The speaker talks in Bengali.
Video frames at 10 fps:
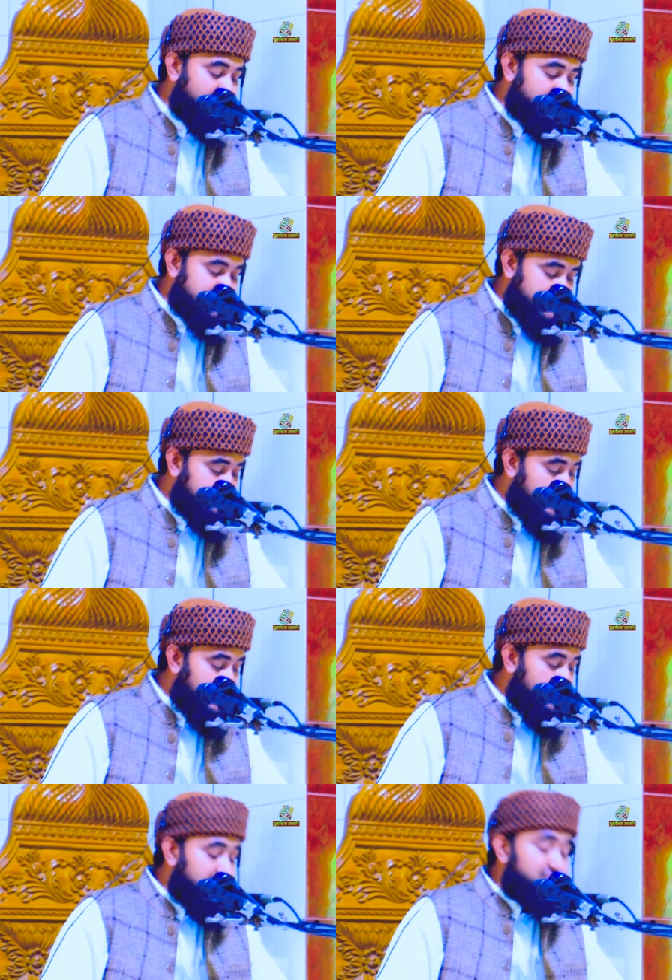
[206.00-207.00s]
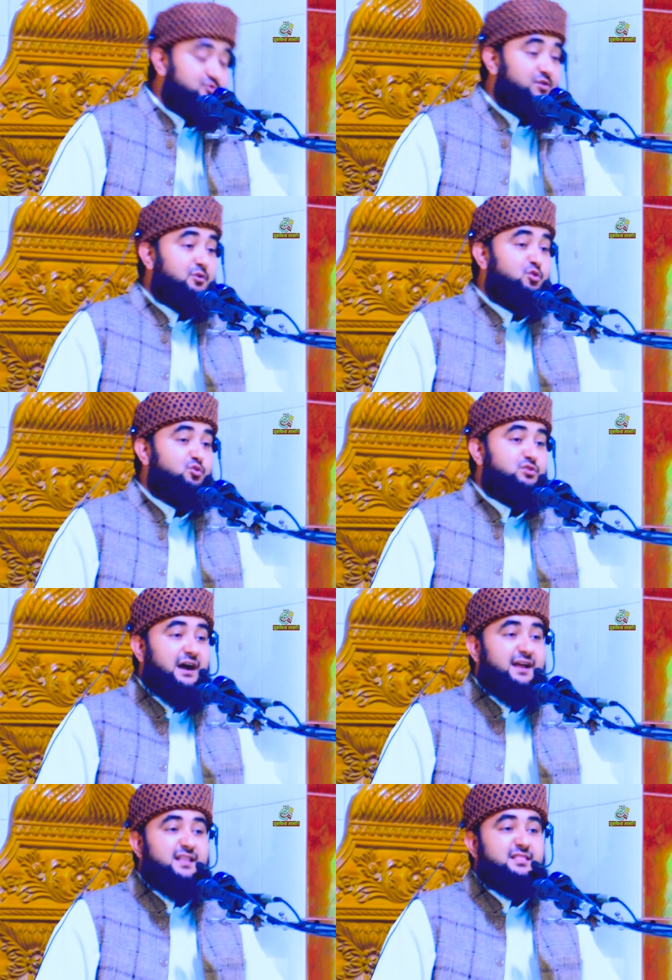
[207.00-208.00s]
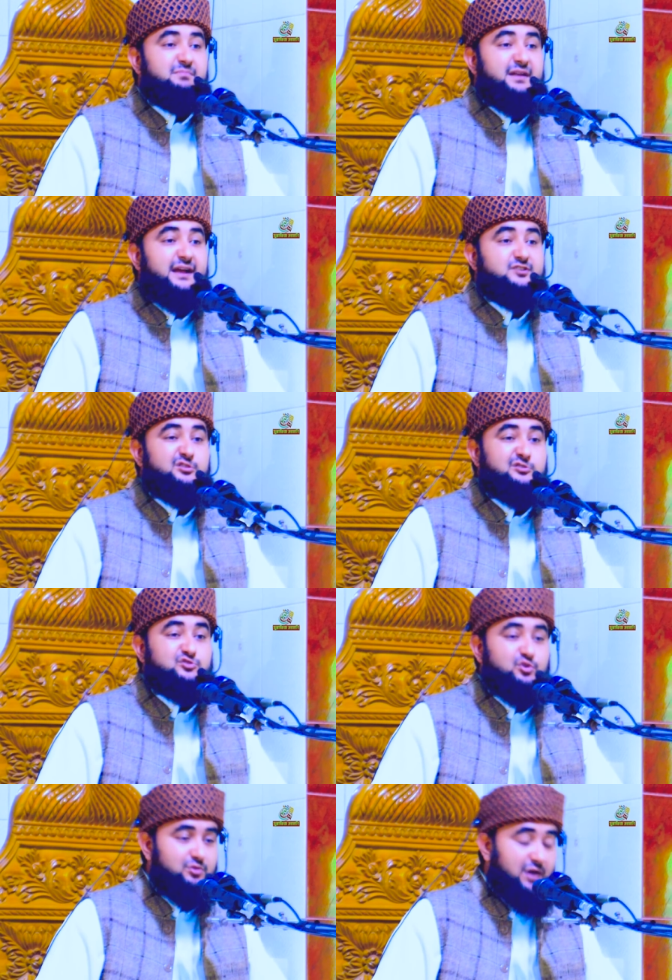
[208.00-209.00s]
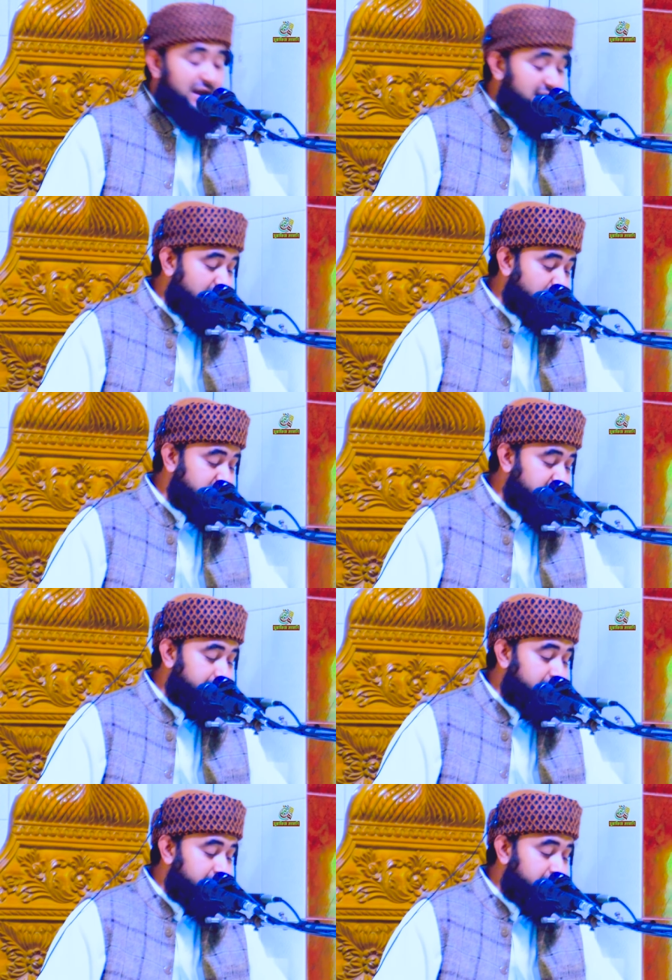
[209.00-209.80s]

কি বলছেন সুরা হুদ আয়াত নাম্বার একশত চোদ্দ আল্লাহ তালা বলছেন